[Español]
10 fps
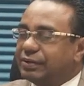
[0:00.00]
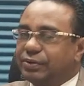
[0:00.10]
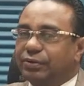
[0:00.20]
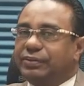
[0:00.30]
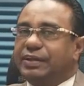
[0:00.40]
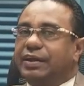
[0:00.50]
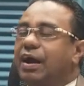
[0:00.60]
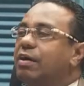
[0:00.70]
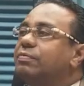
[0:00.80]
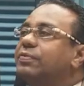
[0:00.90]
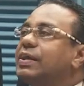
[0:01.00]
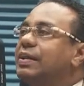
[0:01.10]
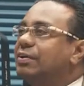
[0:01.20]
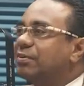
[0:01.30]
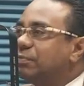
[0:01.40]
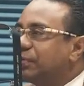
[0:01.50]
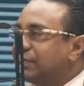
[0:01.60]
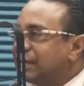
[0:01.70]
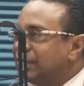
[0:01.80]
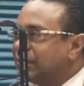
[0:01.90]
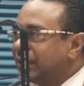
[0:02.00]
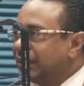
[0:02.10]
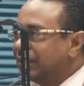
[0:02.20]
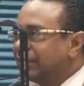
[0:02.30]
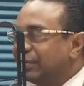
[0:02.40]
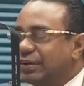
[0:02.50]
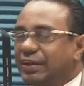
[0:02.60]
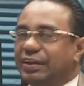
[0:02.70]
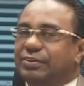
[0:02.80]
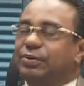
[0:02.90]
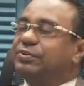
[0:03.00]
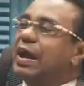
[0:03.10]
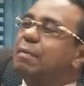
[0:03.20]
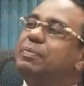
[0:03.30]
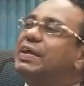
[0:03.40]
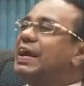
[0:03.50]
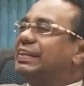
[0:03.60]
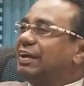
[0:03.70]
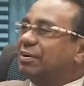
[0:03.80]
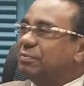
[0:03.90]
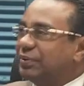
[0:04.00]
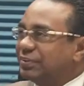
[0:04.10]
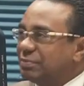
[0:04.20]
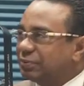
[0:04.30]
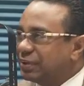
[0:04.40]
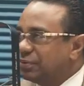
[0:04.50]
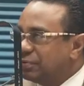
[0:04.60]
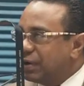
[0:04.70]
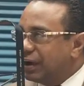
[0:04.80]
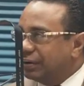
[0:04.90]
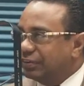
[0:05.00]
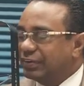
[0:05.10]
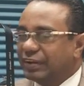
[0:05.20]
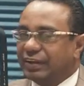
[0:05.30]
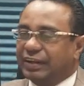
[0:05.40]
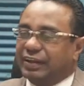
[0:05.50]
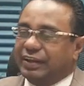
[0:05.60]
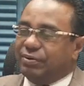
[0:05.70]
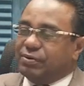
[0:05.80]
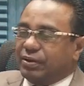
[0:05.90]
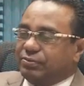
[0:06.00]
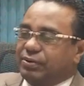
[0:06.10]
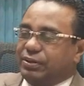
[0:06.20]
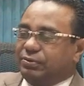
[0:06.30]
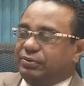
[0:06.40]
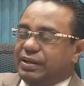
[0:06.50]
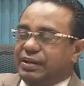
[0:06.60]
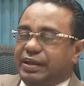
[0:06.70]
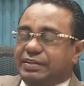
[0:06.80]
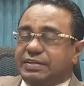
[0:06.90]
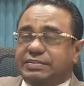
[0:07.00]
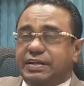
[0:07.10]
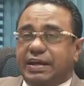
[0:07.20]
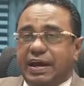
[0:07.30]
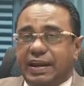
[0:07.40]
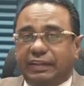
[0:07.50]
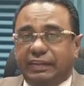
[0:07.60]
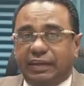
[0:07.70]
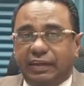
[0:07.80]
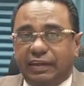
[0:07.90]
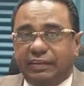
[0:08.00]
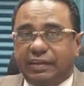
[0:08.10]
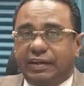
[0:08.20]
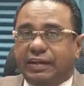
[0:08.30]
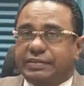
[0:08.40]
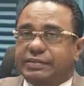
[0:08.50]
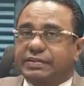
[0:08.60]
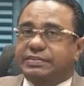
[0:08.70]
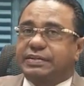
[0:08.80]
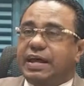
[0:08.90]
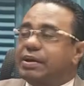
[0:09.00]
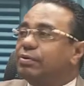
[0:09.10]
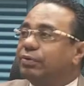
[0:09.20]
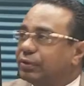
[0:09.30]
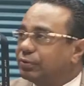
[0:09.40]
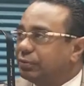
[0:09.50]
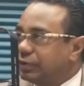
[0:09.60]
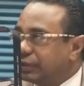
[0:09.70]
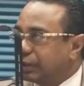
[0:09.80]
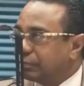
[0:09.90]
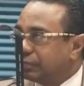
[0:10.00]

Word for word: no tiene hard feeling, como dicen los gringos no se aprieta, como decimos en los barrios. En ocasiones tú tienes gente cercana a ti y tienes que cercenarlo de tu vida.